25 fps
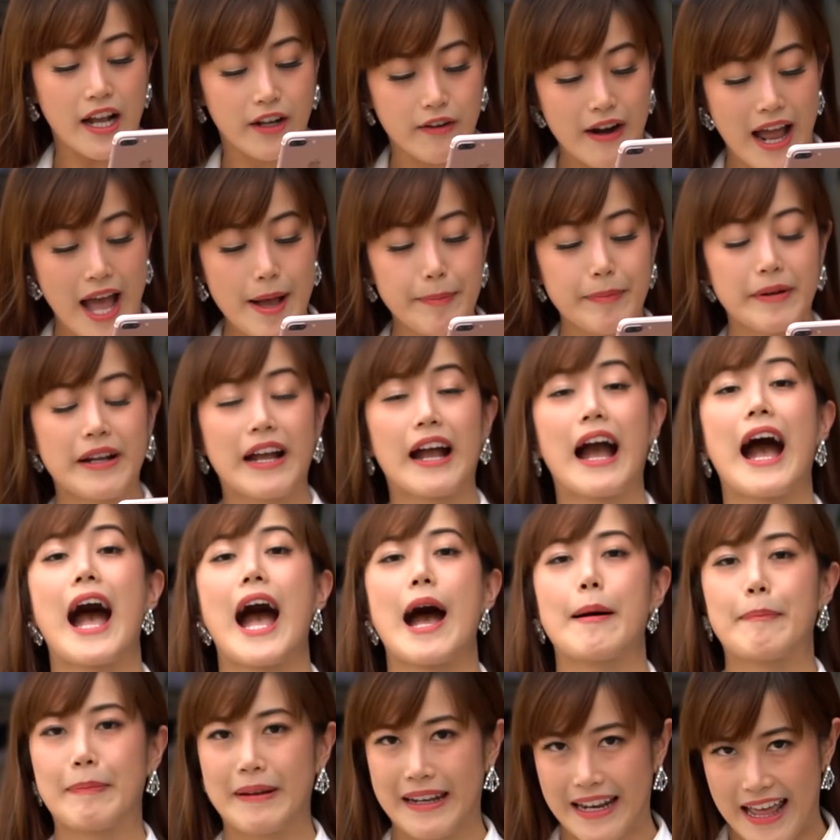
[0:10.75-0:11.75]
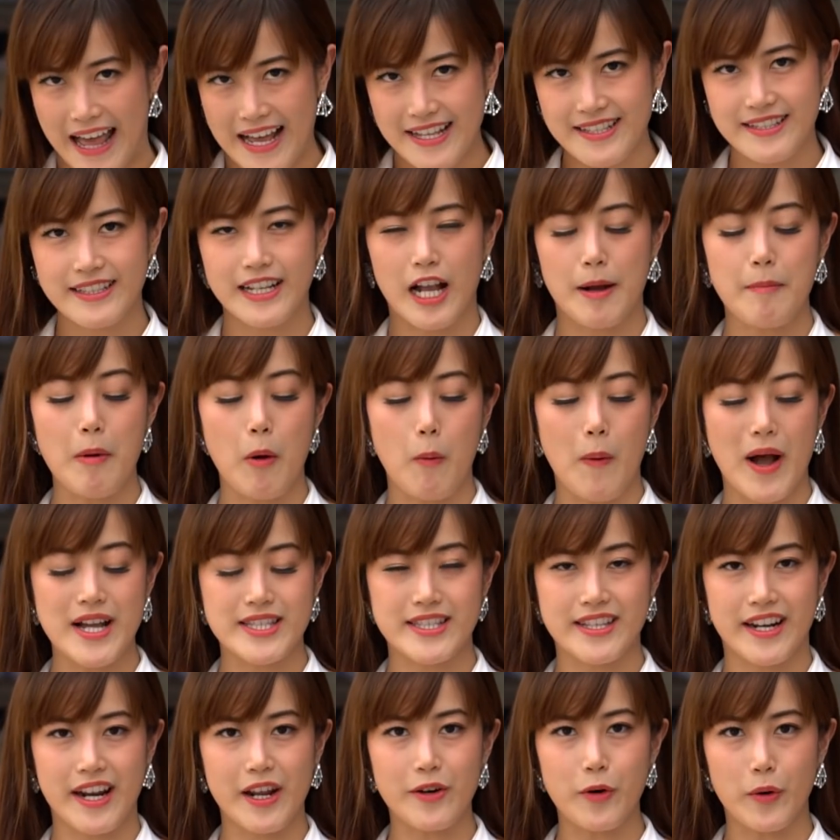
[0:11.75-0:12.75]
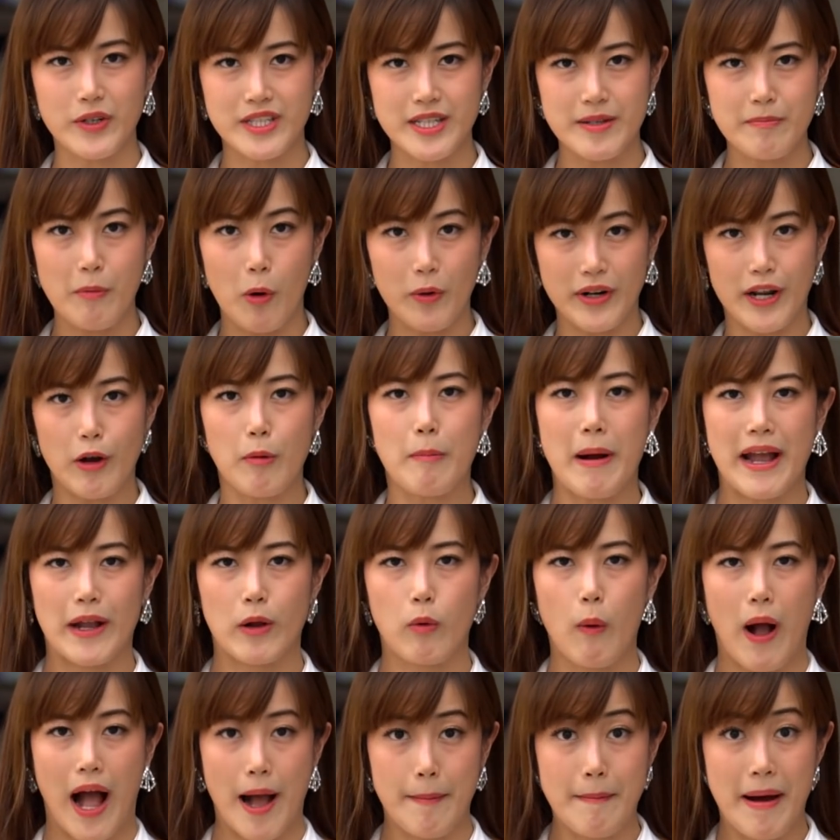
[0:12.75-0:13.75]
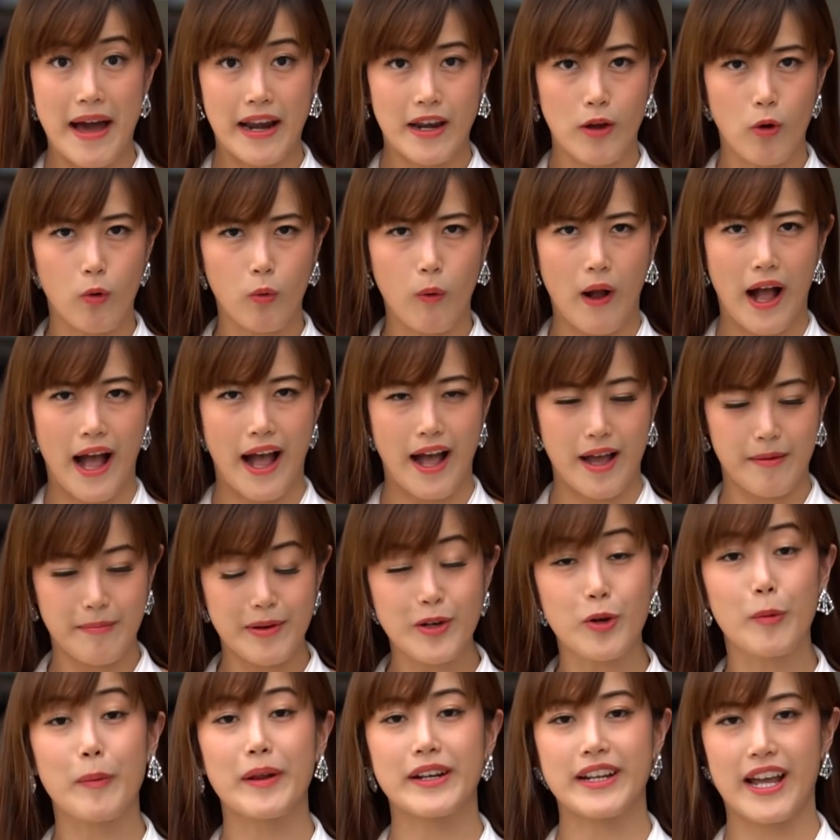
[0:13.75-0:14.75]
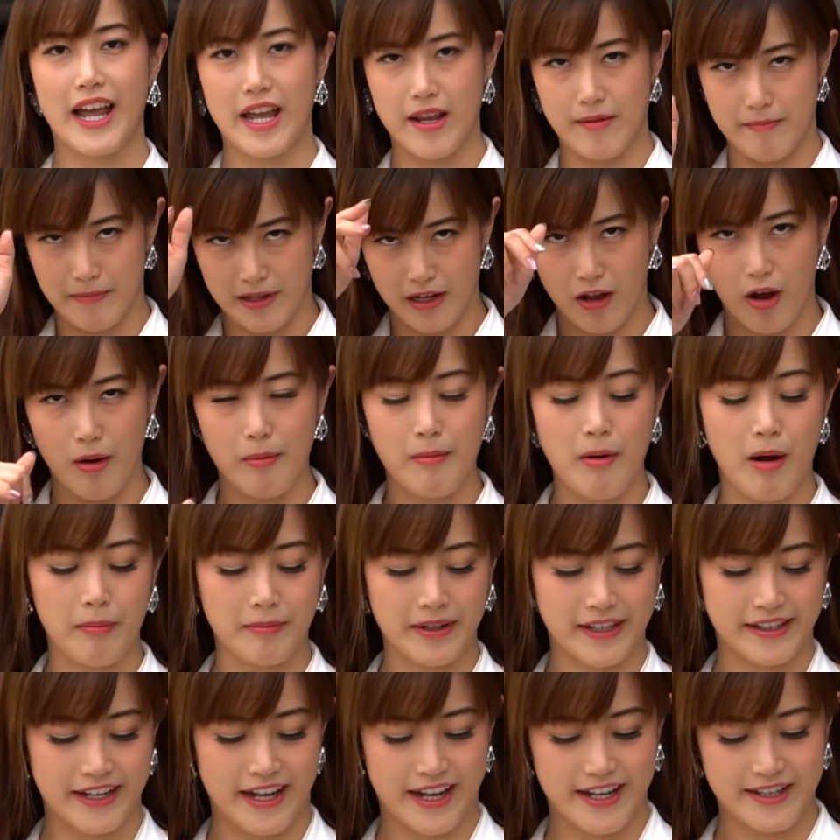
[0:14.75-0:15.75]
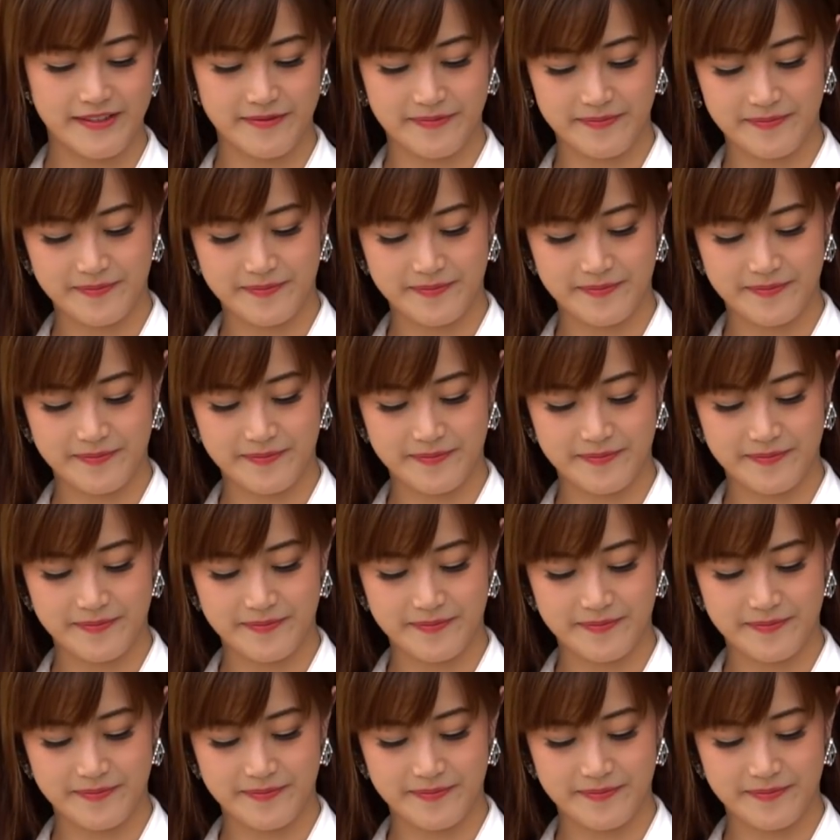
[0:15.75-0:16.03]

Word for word: Grab Car Plus เขาบอกว่าจะได้รถที่โมเดลใหม่กว่ามาเร็วกว่าไม่รู้เป็นไงมาลองพร้อมกันค่ะ